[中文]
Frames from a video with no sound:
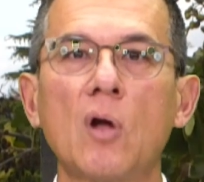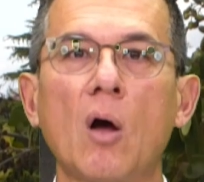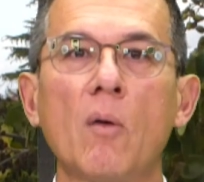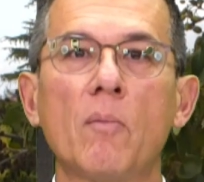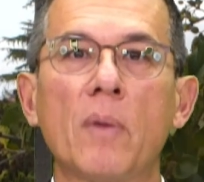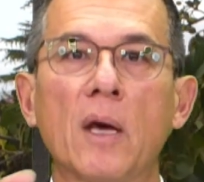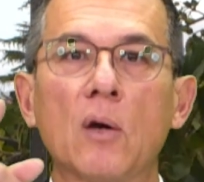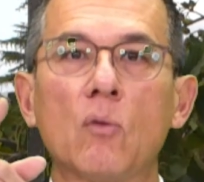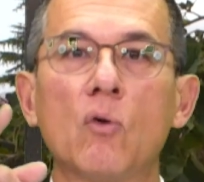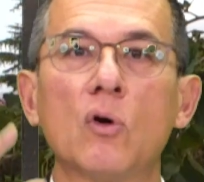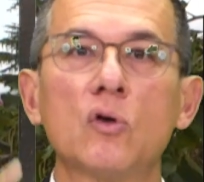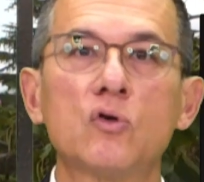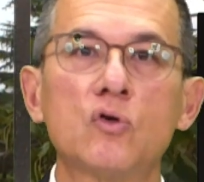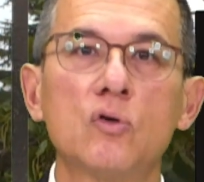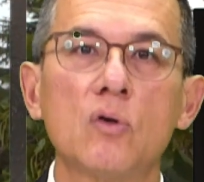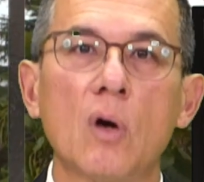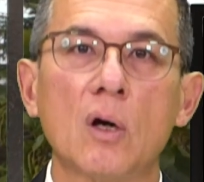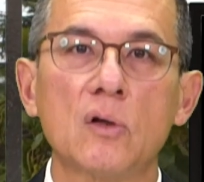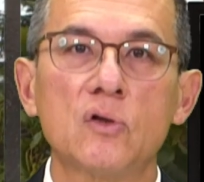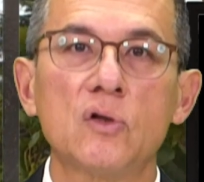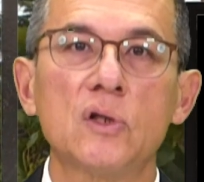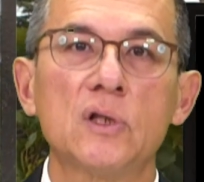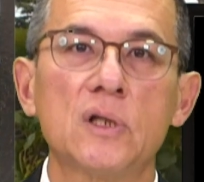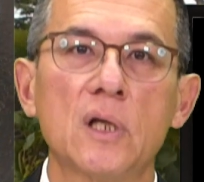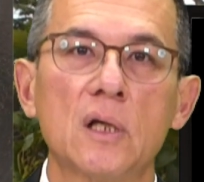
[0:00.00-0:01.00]
到美国去啊，
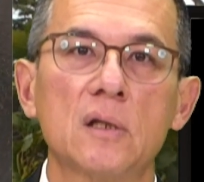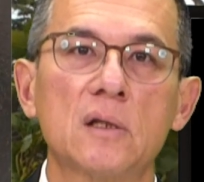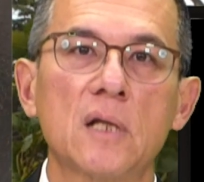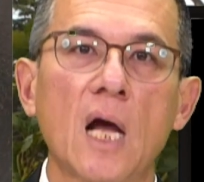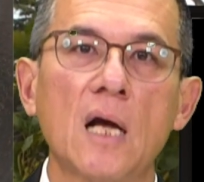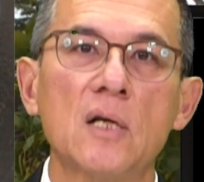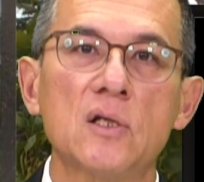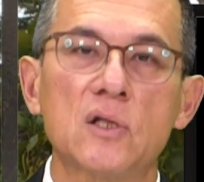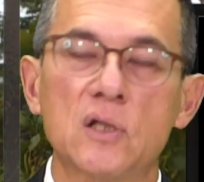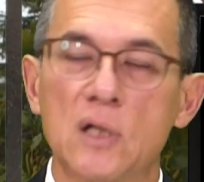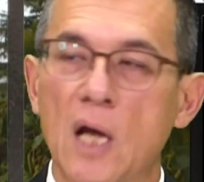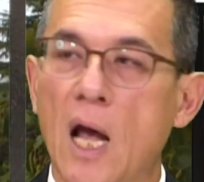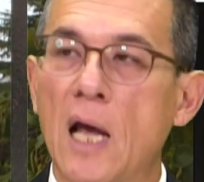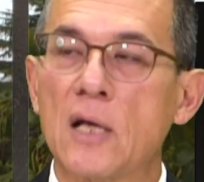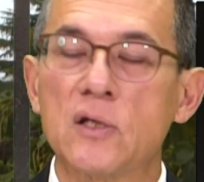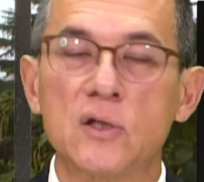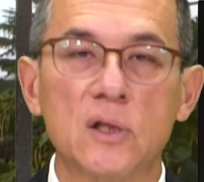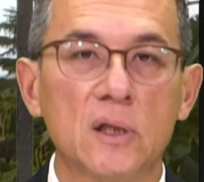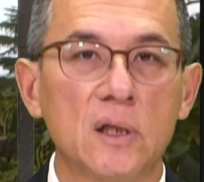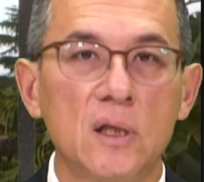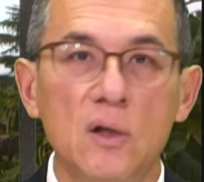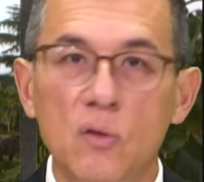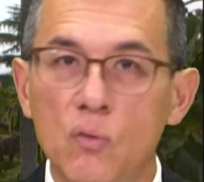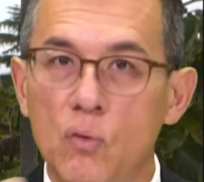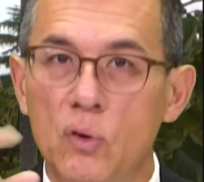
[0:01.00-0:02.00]
就现当时还是
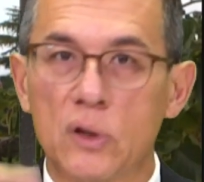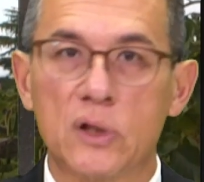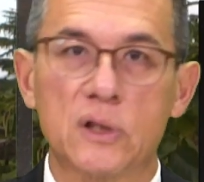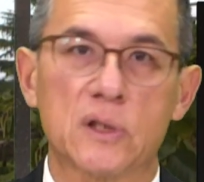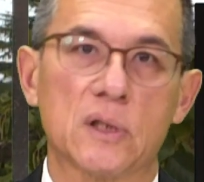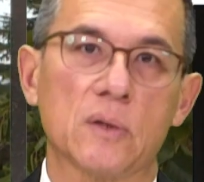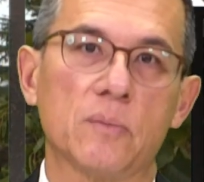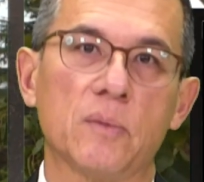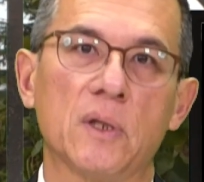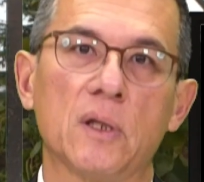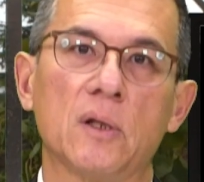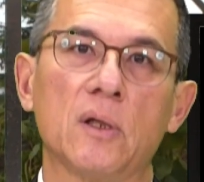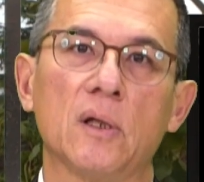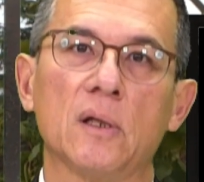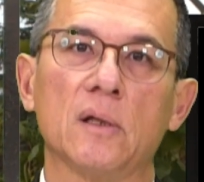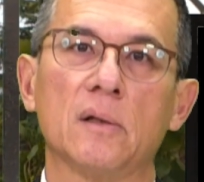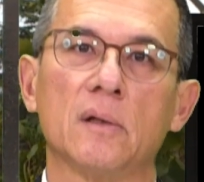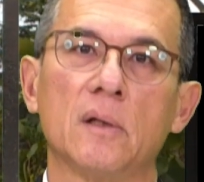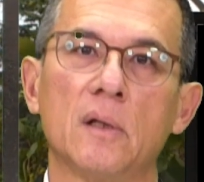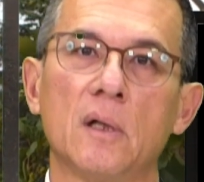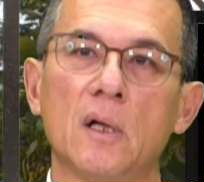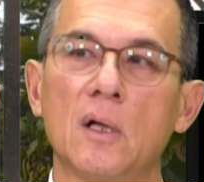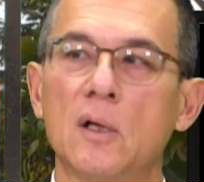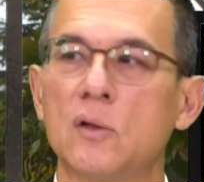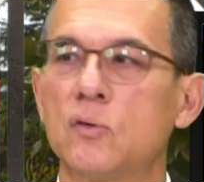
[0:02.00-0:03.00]
英国的殖民地，
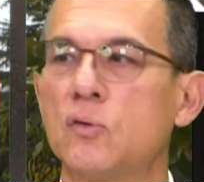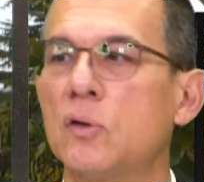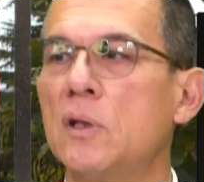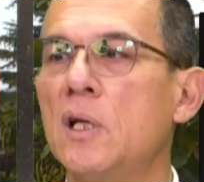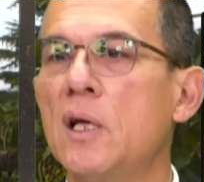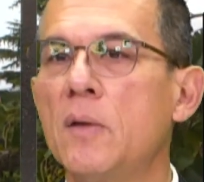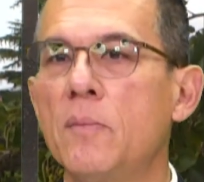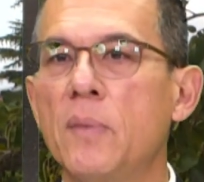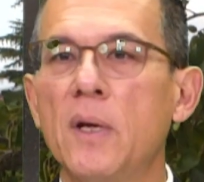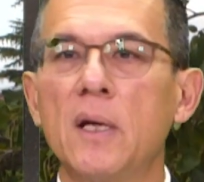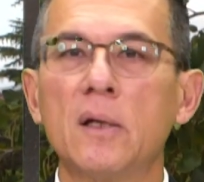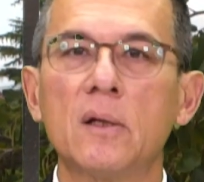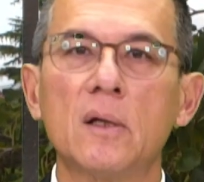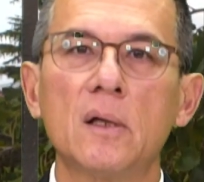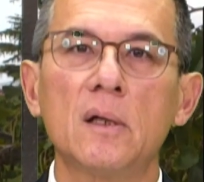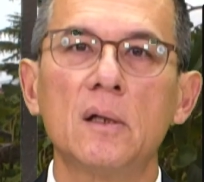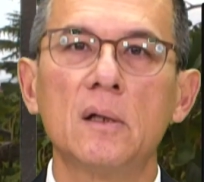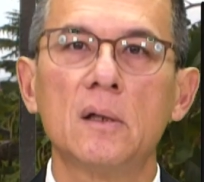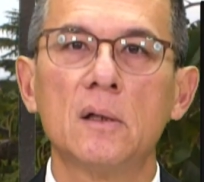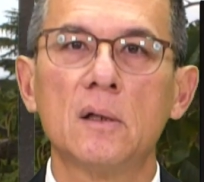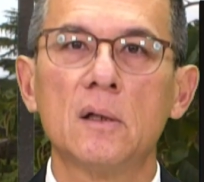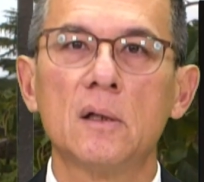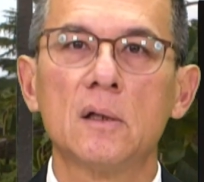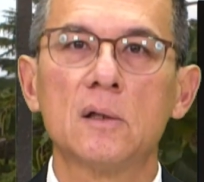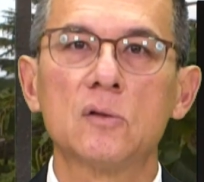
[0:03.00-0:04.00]
说那边呢
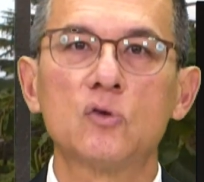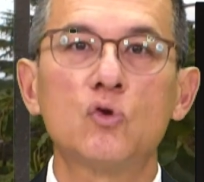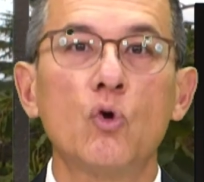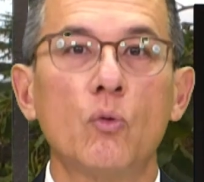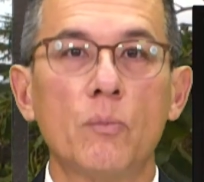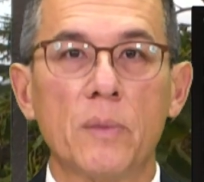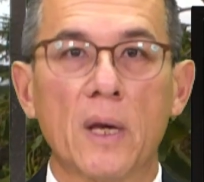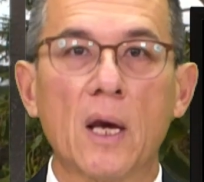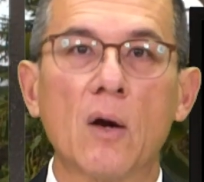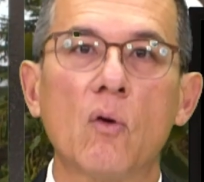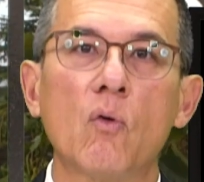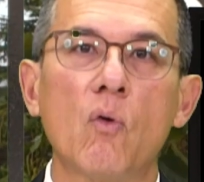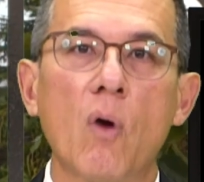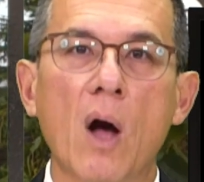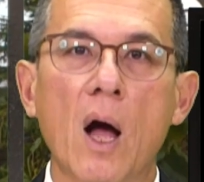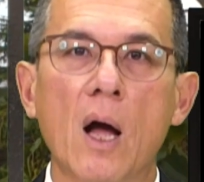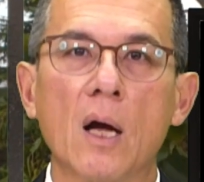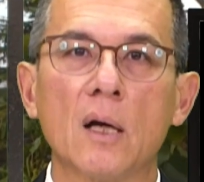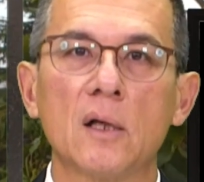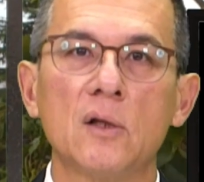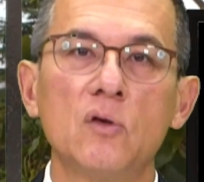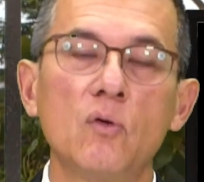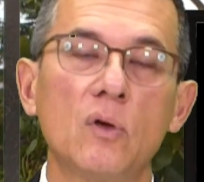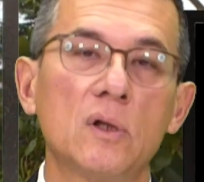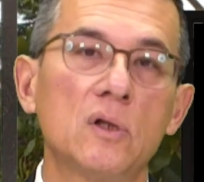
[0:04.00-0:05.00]
种棉花，
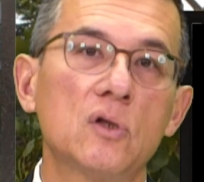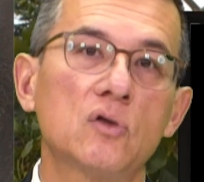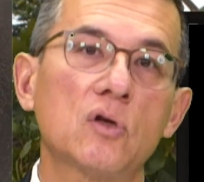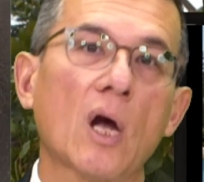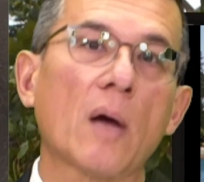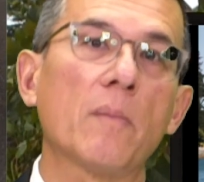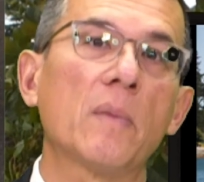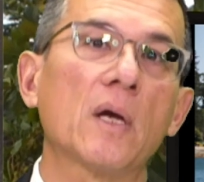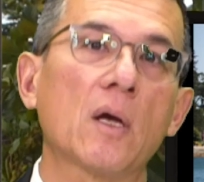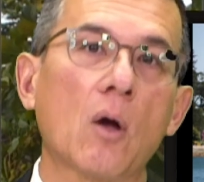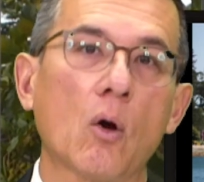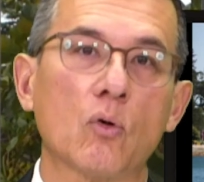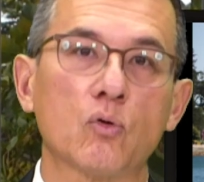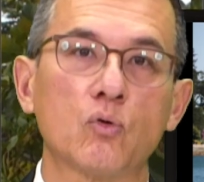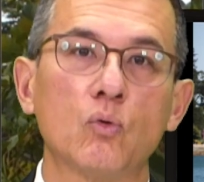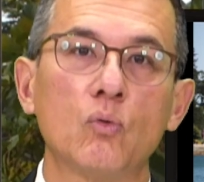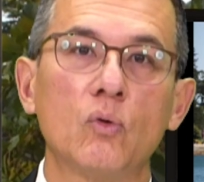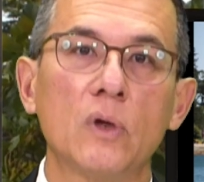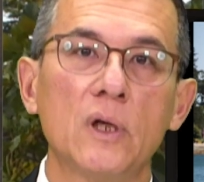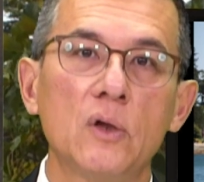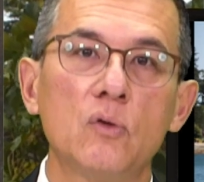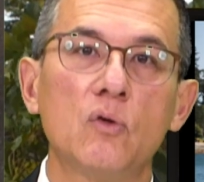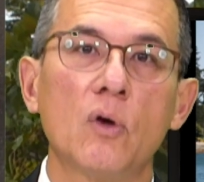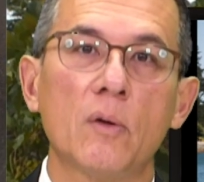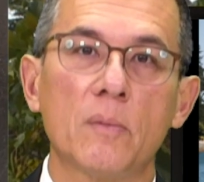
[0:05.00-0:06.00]
因为那时候还没搞独
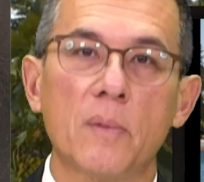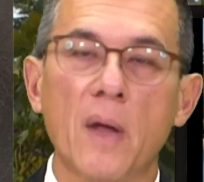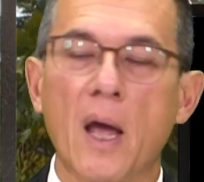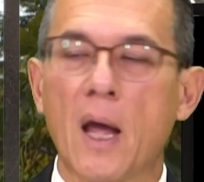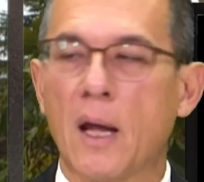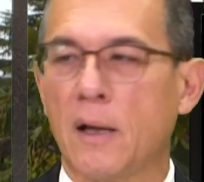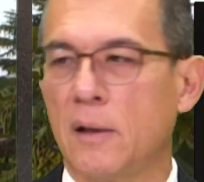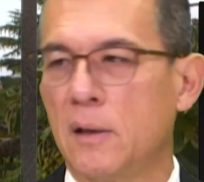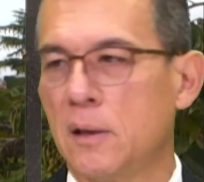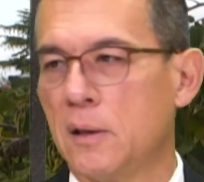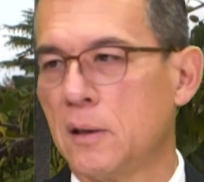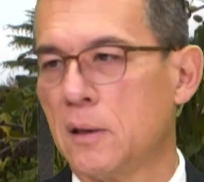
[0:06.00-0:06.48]
立，对不对？